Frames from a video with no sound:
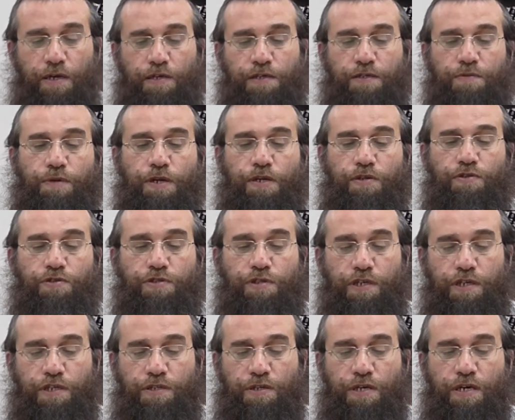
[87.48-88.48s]
Несмотря на то, что
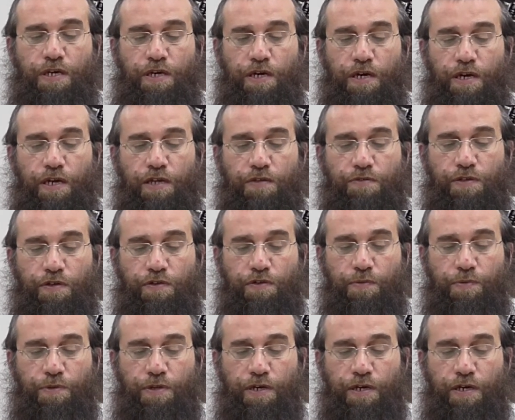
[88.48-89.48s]
есть карет, все
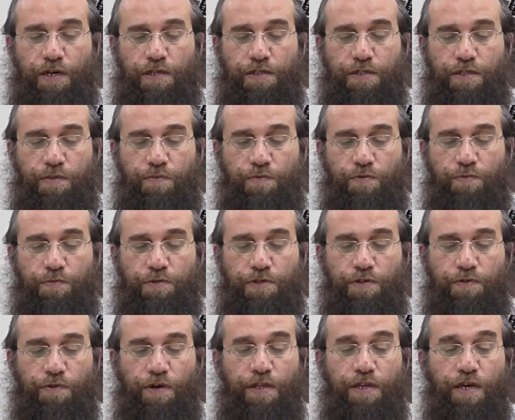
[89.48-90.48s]
равно полагается ему
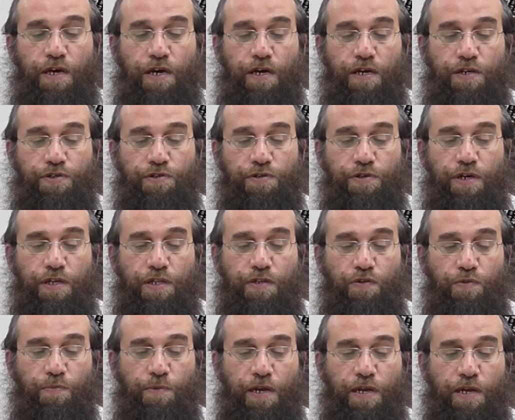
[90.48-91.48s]
обещевание. Шухет
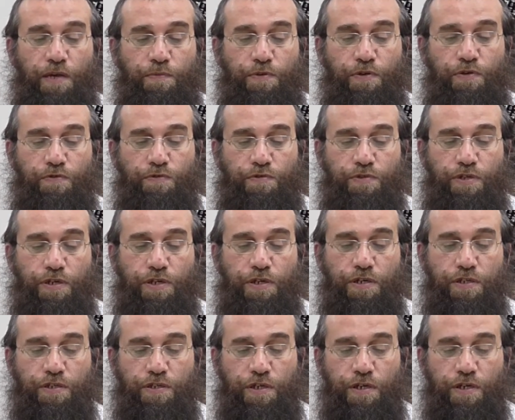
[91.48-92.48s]
хумалеба хуц,
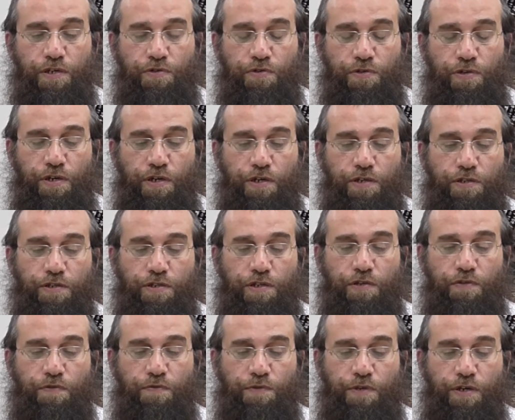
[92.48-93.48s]
человек, который режет
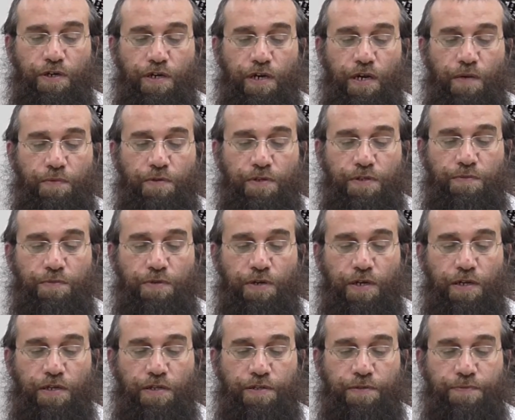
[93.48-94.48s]
жертву вне храма,
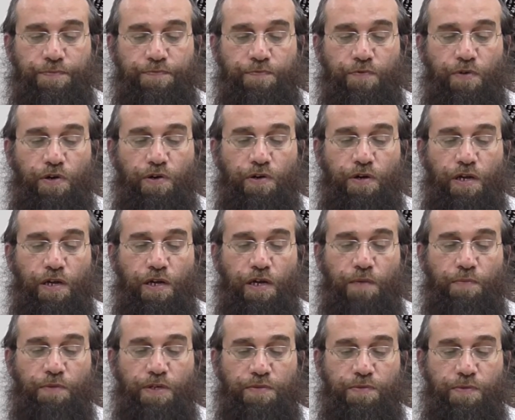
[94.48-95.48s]
разбирали это. Ваухель
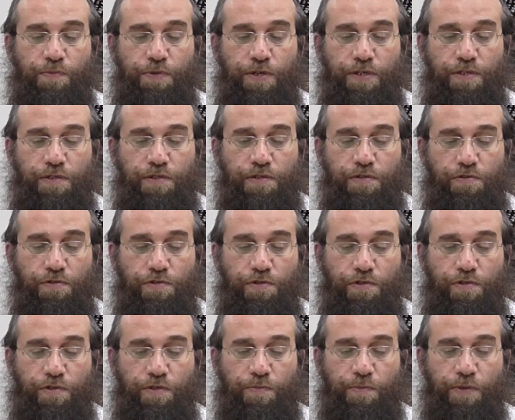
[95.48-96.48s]
хамец в песах,
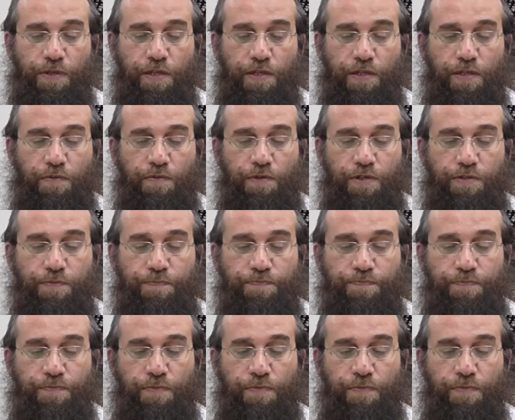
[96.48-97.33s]
тоже есть понятная вещь.